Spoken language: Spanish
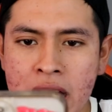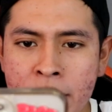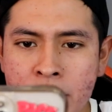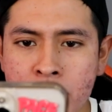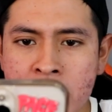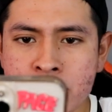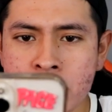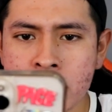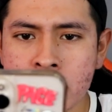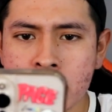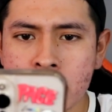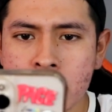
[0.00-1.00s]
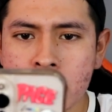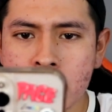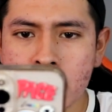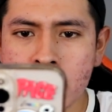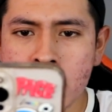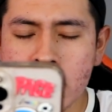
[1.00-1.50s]
acabar con eso.
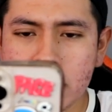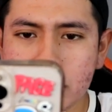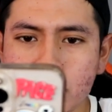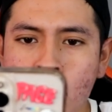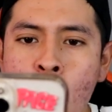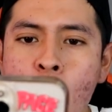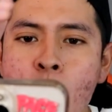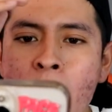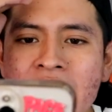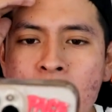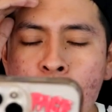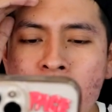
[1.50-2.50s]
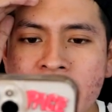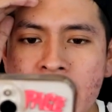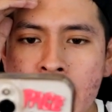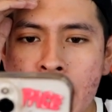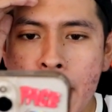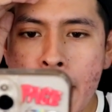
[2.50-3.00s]
Y no, mala jugada.